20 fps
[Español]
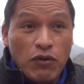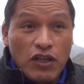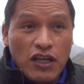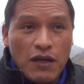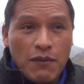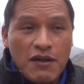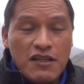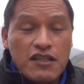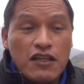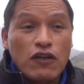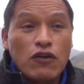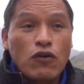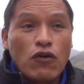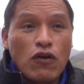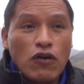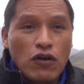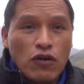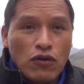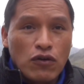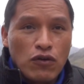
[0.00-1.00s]
porque va a ser
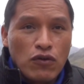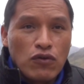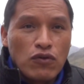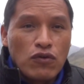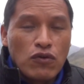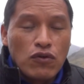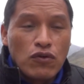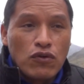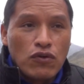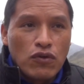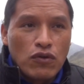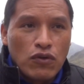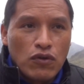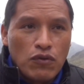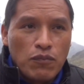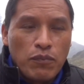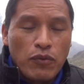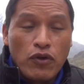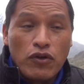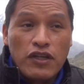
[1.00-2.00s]

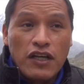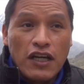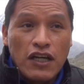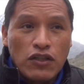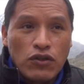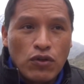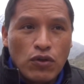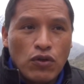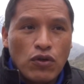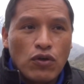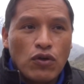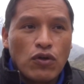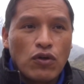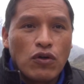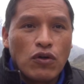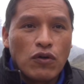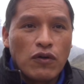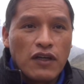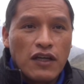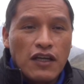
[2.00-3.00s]
un,
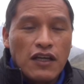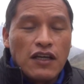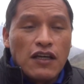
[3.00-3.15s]
proyecto